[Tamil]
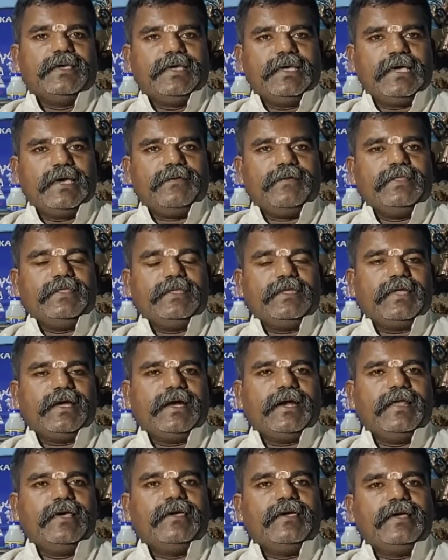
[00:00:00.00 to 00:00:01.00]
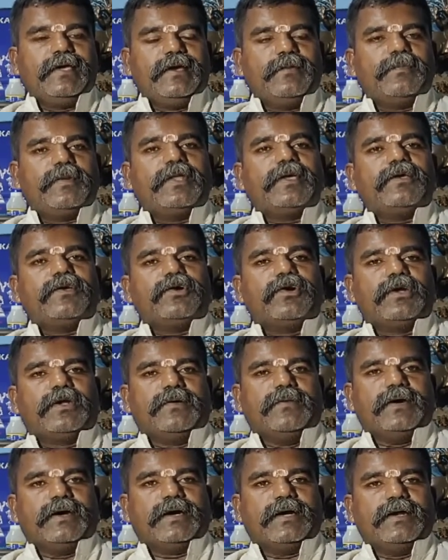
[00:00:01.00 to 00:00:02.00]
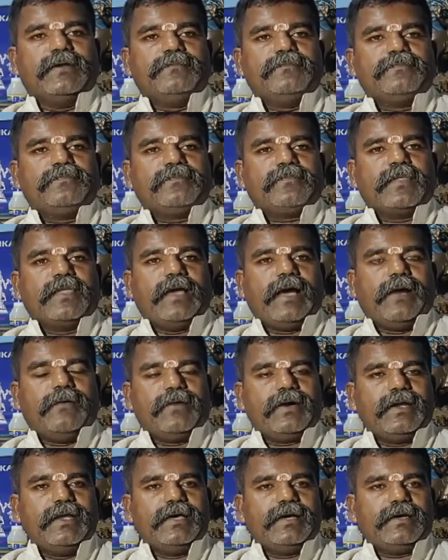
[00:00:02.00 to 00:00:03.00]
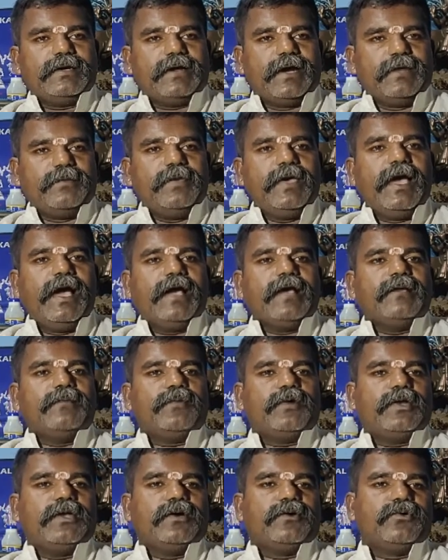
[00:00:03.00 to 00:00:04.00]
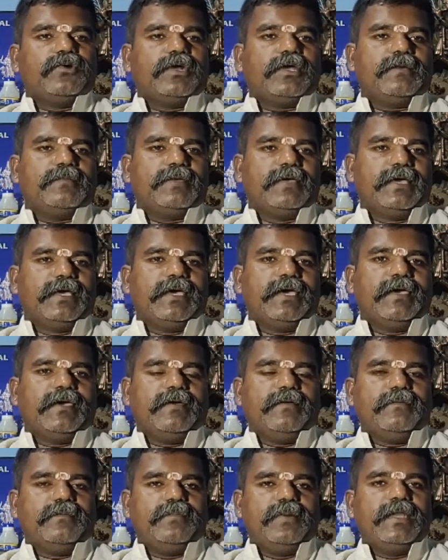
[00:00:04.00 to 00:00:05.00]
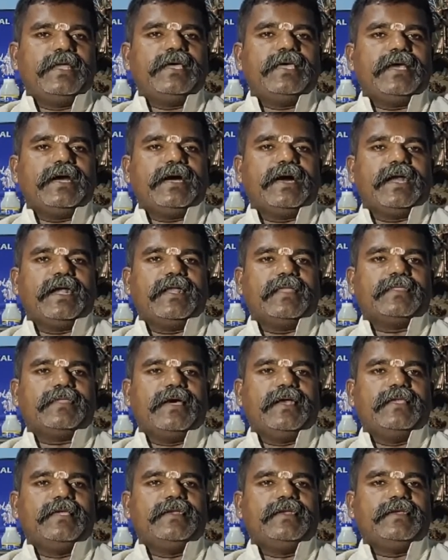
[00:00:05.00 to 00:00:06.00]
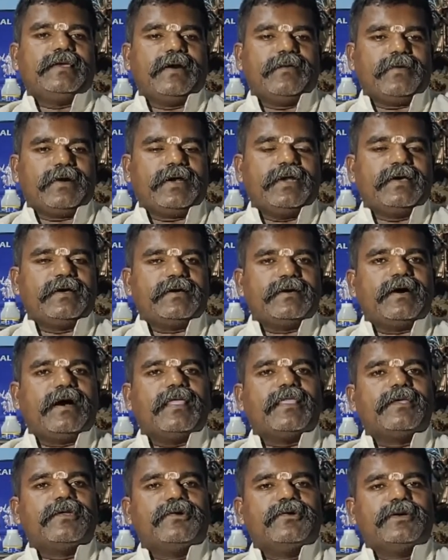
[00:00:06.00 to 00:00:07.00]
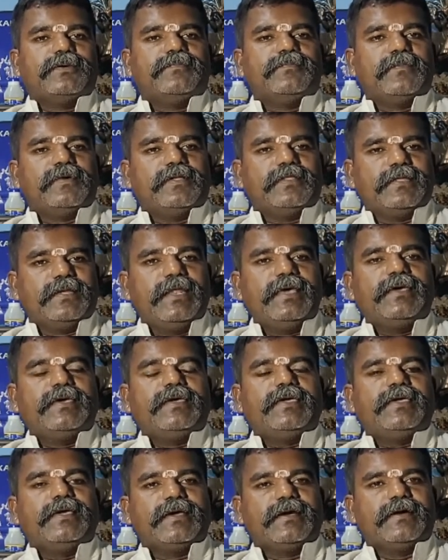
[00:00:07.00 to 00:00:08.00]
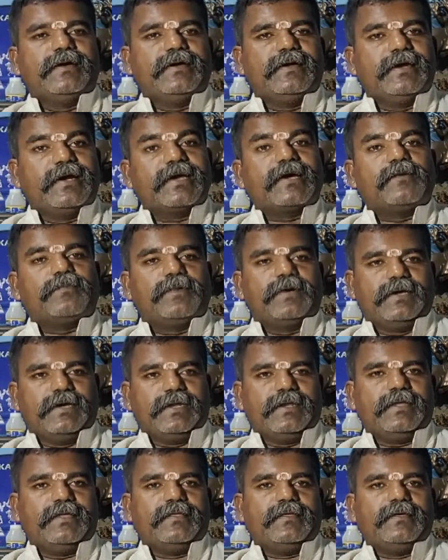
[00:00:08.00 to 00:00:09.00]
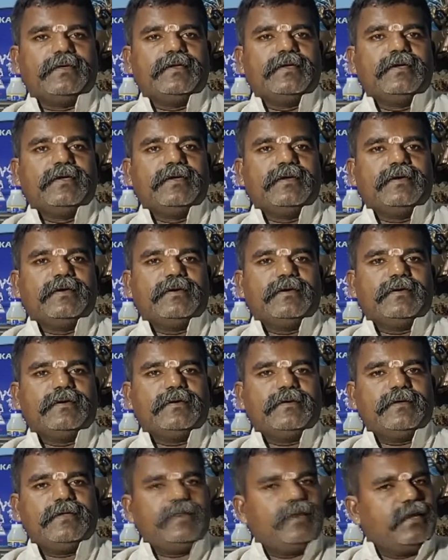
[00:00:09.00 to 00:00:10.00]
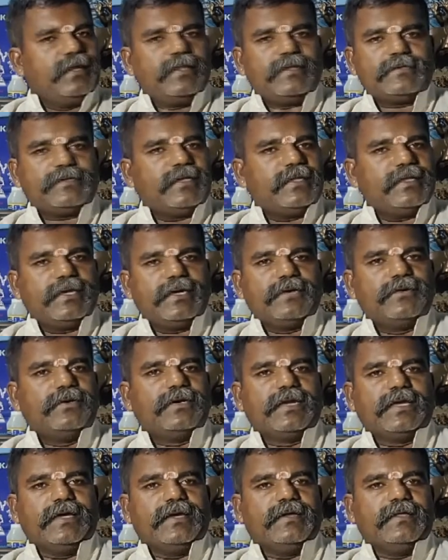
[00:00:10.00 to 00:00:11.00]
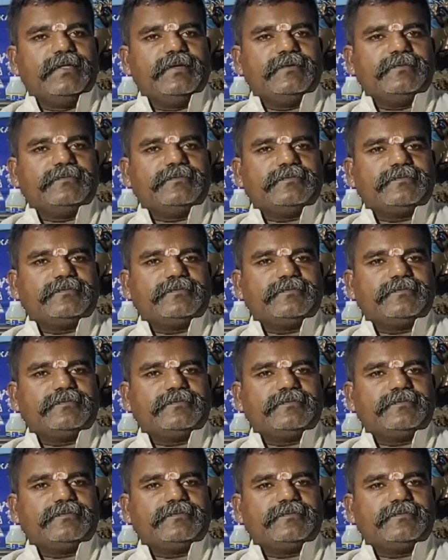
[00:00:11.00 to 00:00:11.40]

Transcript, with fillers: இங்கே வந்து தங்களை இங்கே பெருக்கி கொண்டவர்கள் அவர்களுக்கு அடிமையாகி போன கூட்டம் இங்கே பெருகிய காரணத்தால் இன்று அவர்களுக்கு ஆதரவு நிலை இங்கு எடுக்கப்படுகின்றது இதில் எந்த சந்தேகமும் கிடையாது